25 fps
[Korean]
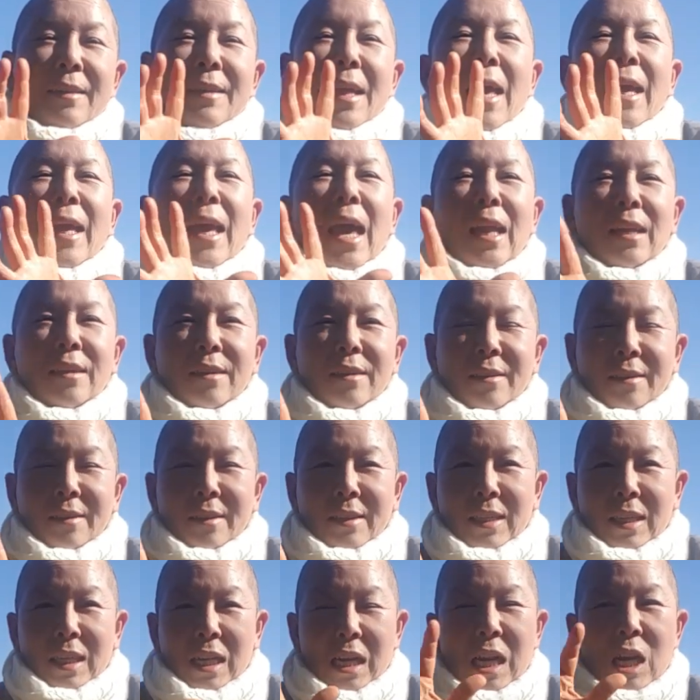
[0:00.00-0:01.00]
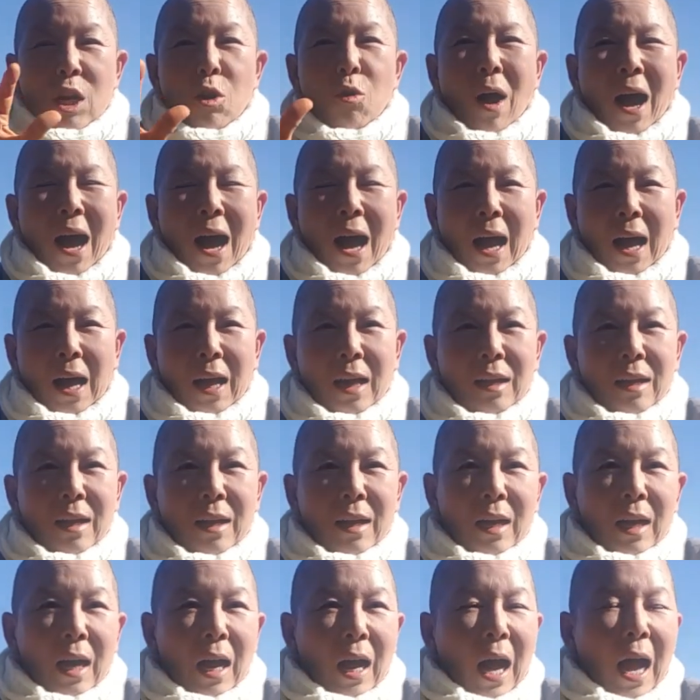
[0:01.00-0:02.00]
세계는 일화
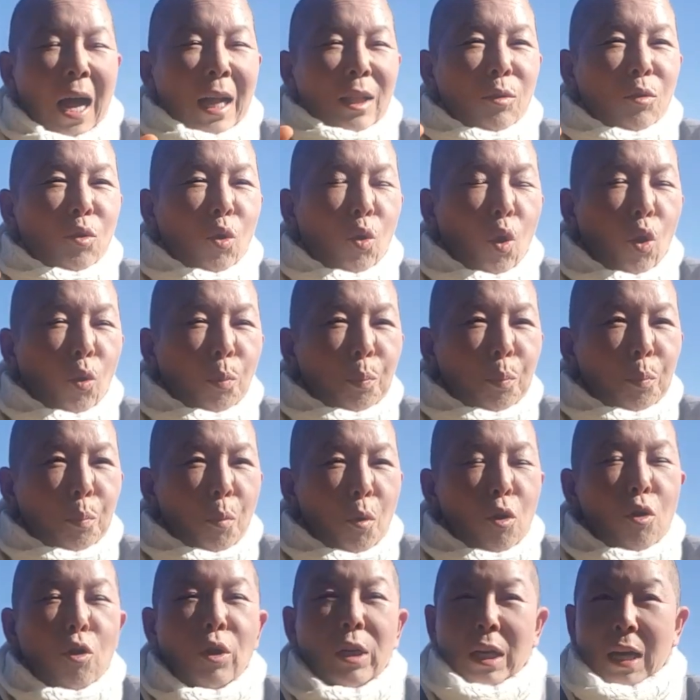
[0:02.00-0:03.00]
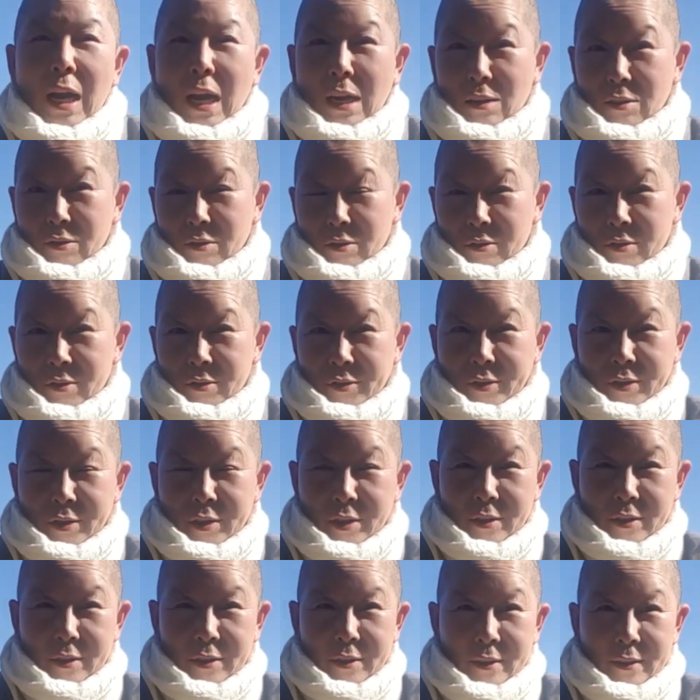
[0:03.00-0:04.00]
한 꽃봉오리라는
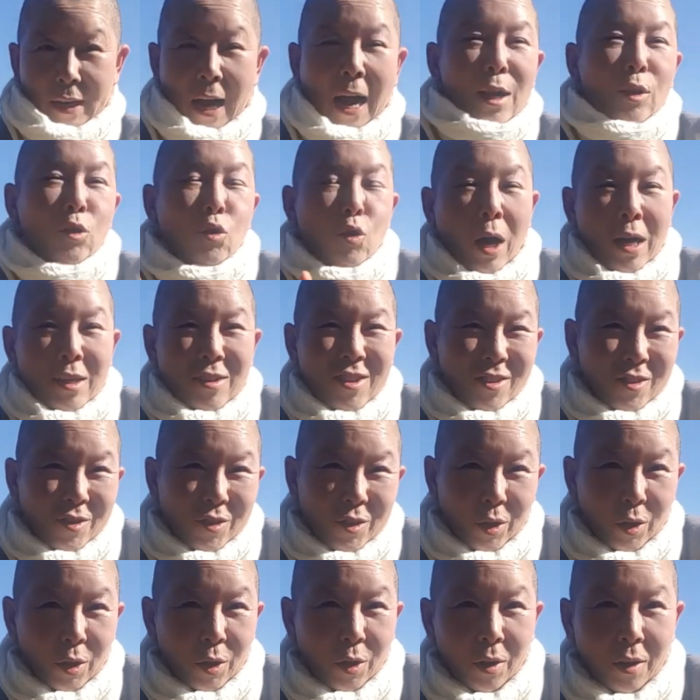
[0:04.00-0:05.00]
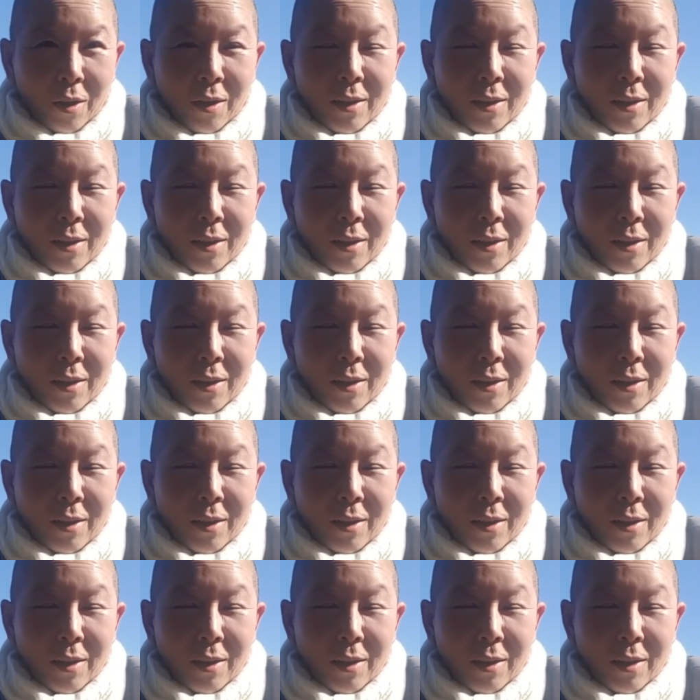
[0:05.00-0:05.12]
것을 강조하셨어요.